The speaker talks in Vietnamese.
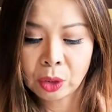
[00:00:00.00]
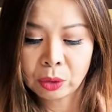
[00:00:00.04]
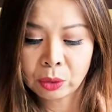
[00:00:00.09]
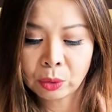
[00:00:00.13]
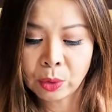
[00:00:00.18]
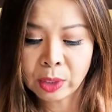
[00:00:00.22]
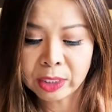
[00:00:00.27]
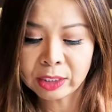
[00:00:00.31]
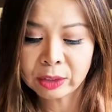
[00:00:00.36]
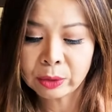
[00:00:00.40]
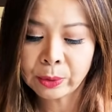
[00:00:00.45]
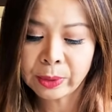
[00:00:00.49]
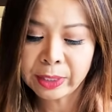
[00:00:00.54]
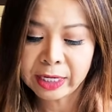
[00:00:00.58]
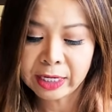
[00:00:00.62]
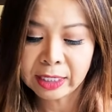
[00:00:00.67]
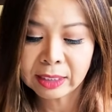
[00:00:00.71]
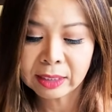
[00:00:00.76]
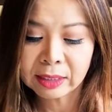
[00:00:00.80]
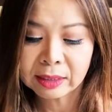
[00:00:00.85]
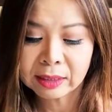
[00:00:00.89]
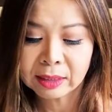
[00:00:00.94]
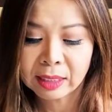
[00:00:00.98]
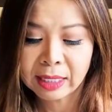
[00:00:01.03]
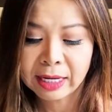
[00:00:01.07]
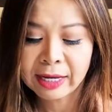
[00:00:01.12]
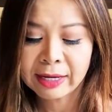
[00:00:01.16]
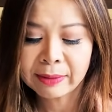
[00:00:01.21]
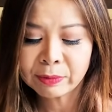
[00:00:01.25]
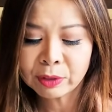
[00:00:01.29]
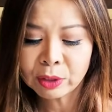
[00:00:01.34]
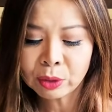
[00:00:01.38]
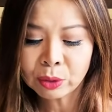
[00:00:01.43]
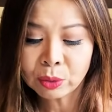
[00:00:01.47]
Quỳnh Nguyễn,
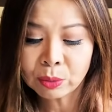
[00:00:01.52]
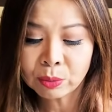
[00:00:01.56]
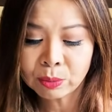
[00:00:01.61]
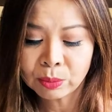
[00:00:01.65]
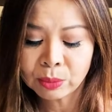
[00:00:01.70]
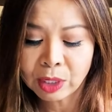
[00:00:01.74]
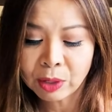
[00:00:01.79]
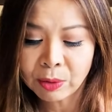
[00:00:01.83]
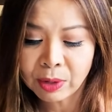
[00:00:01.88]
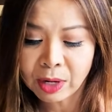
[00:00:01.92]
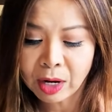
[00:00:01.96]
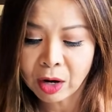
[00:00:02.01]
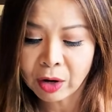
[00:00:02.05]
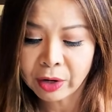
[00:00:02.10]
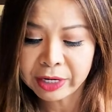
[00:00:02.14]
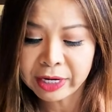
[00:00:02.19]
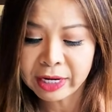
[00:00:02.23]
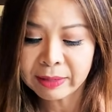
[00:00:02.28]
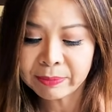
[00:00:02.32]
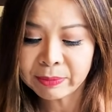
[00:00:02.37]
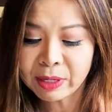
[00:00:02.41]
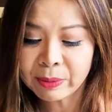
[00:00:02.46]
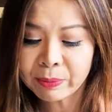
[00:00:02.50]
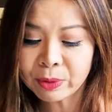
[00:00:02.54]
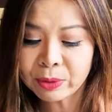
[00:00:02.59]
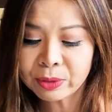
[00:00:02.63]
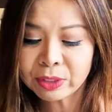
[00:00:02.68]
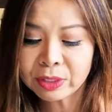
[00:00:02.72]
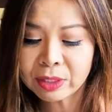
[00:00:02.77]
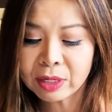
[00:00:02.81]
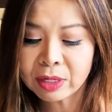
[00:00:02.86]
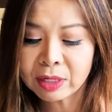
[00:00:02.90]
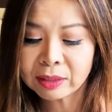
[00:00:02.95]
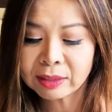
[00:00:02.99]
em có cùng câu hỏi em nộp hồ
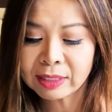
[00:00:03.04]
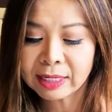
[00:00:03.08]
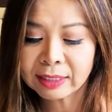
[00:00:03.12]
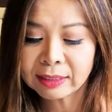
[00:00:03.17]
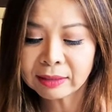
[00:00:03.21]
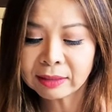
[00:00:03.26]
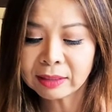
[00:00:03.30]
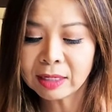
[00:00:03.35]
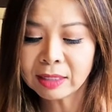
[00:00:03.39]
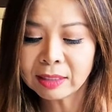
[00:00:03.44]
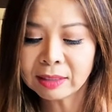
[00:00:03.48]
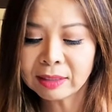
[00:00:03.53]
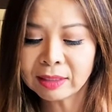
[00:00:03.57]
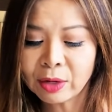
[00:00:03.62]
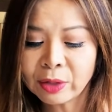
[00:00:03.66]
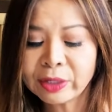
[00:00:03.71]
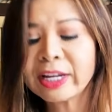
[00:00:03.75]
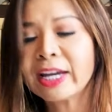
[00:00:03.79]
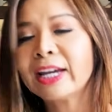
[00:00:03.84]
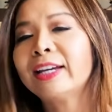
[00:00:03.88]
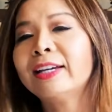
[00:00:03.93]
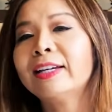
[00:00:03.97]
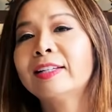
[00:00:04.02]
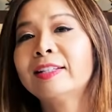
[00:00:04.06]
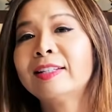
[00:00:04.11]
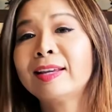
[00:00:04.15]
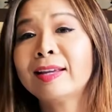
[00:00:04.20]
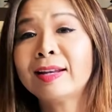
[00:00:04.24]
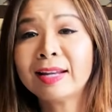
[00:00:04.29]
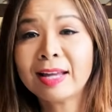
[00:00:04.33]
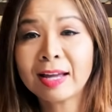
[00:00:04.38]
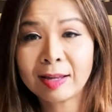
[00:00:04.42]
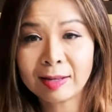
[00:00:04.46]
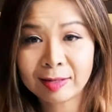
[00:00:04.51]
sơ tháng tư. Ok, vậy
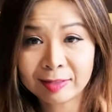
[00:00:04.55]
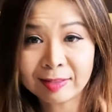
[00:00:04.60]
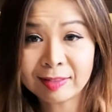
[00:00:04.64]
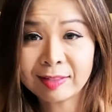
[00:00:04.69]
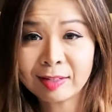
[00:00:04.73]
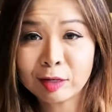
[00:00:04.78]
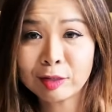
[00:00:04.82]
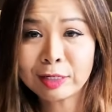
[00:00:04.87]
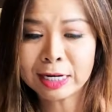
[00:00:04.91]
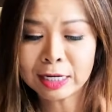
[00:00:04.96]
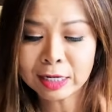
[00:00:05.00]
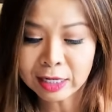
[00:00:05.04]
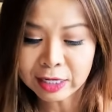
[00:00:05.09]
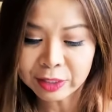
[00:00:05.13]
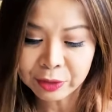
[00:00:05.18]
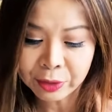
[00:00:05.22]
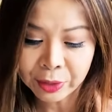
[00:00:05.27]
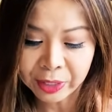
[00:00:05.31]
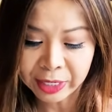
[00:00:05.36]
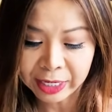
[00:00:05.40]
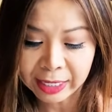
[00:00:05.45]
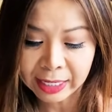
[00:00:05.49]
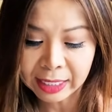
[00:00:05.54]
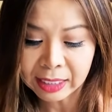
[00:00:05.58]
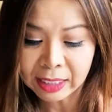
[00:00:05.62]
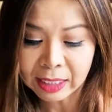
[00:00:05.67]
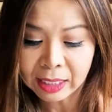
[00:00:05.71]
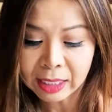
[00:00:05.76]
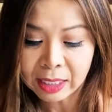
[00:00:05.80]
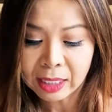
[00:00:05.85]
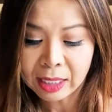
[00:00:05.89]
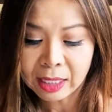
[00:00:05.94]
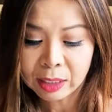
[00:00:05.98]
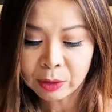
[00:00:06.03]
là chị trả lời rồi ha.
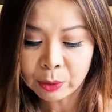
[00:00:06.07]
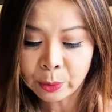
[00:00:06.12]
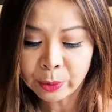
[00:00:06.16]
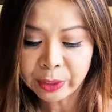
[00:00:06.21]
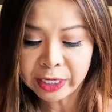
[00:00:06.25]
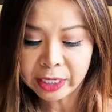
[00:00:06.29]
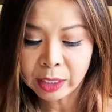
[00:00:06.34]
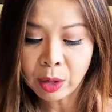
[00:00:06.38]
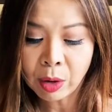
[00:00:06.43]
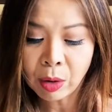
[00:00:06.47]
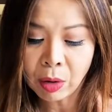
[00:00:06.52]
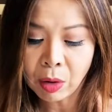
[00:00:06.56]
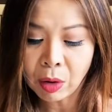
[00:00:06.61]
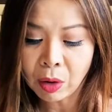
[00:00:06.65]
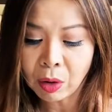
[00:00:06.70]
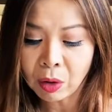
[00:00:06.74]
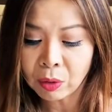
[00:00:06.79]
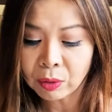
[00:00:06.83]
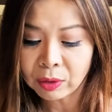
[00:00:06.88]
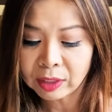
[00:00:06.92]
Nguyệt Hồ,